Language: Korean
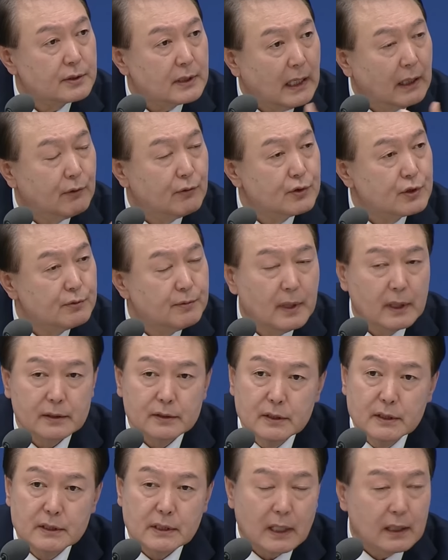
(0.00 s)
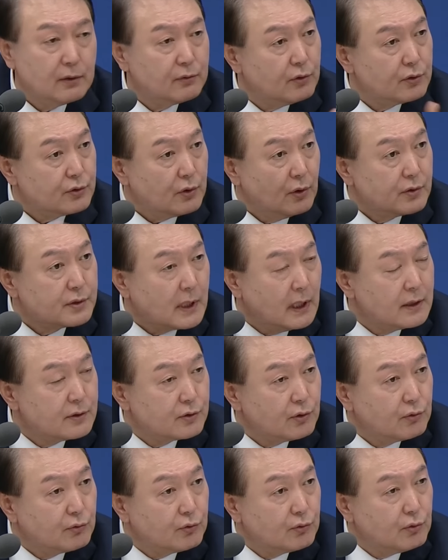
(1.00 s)
사고지만 의사는 또
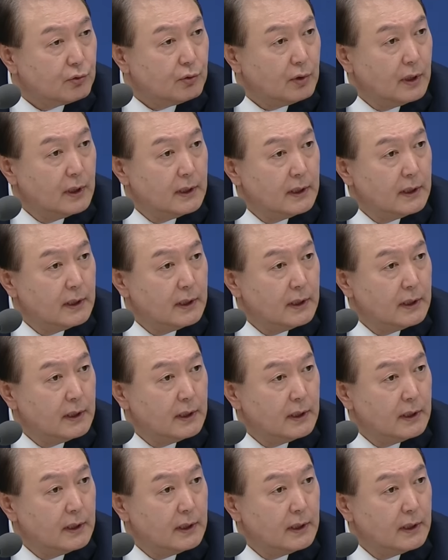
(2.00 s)
정상적으로